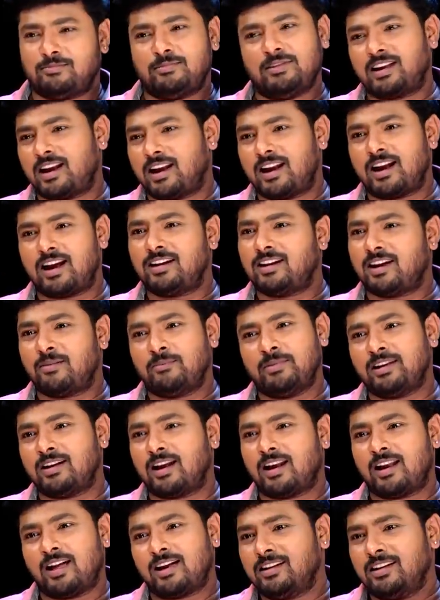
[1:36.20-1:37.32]
మీరు అలా మీరు
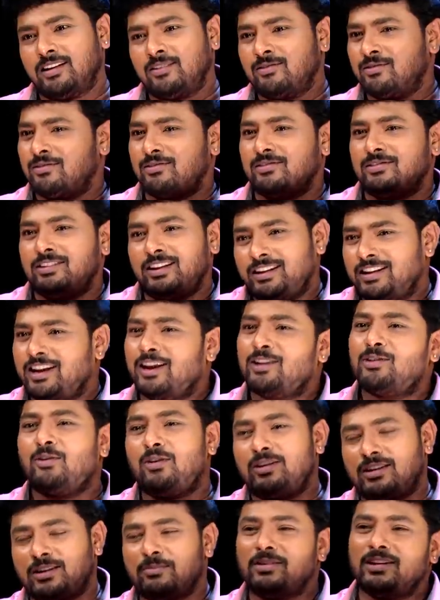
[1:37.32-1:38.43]
అలా నేను నేను ఏదో
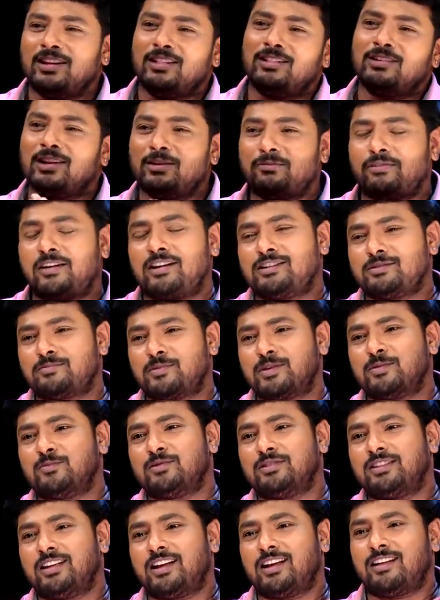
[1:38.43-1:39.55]
అంటే మీరు ఎందుకని ఫ్రెండ్షిప్ అని
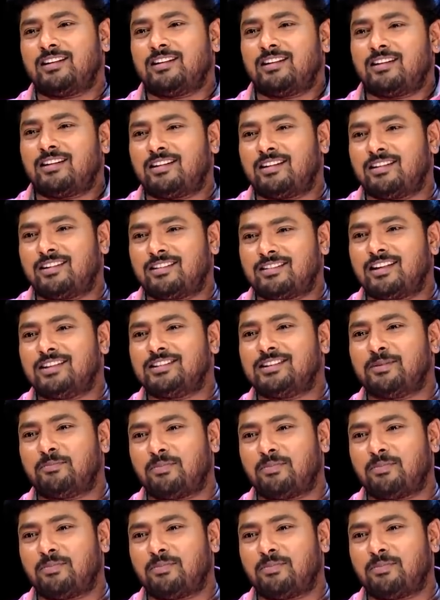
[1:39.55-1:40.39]
ముందే అని